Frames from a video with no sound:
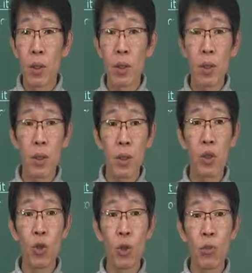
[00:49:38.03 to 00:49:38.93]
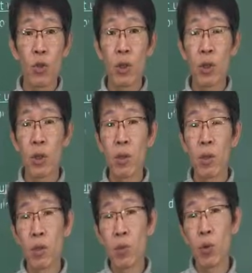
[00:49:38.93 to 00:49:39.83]
그래서 이제 기존의 문제를
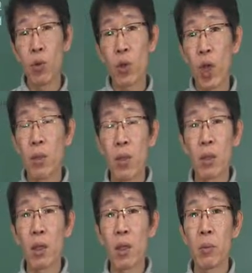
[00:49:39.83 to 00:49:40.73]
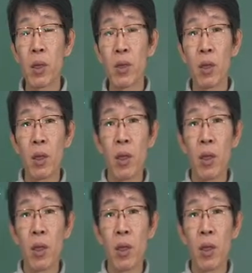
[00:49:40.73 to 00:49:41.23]
여러분이 그 풀고 다 맞는다 해봤자